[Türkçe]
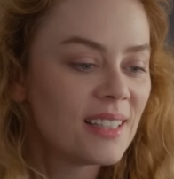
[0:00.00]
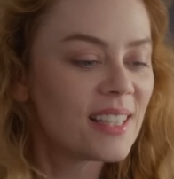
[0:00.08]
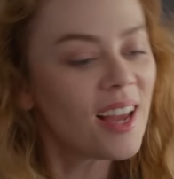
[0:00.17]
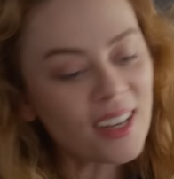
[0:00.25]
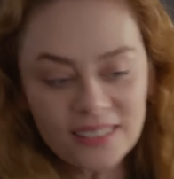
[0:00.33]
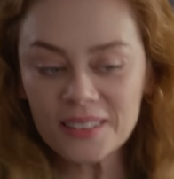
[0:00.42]

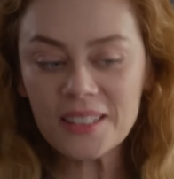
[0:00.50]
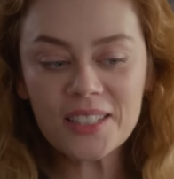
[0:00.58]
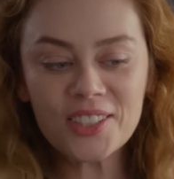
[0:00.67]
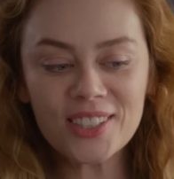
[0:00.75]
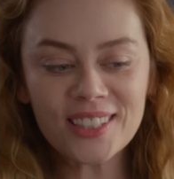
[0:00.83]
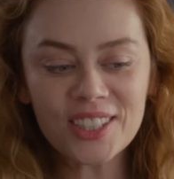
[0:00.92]

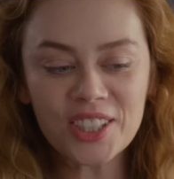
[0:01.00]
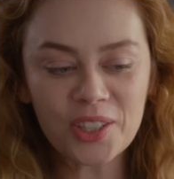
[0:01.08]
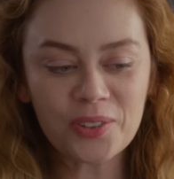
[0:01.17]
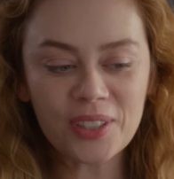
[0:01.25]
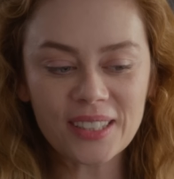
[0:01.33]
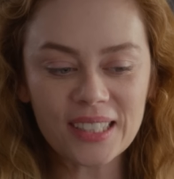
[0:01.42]
Ziyaretiniz için
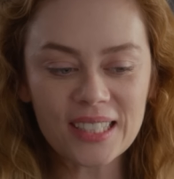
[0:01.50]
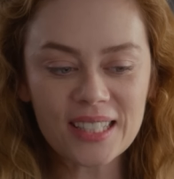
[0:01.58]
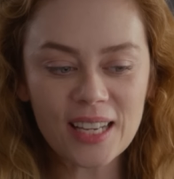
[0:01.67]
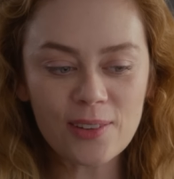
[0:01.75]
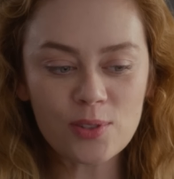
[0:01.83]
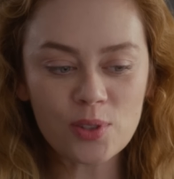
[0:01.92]
teşekkür
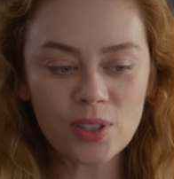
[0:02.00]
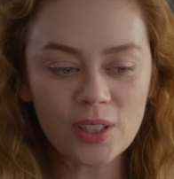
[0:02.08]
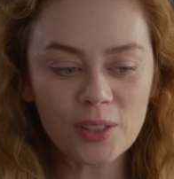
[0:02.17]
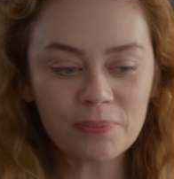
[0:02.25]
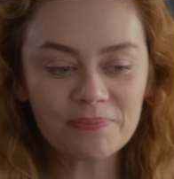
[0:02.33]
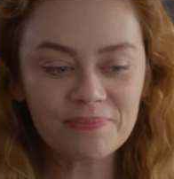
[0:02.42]
ederiz Efsun
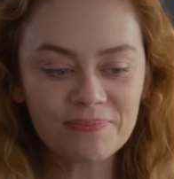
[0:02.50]
Hanım.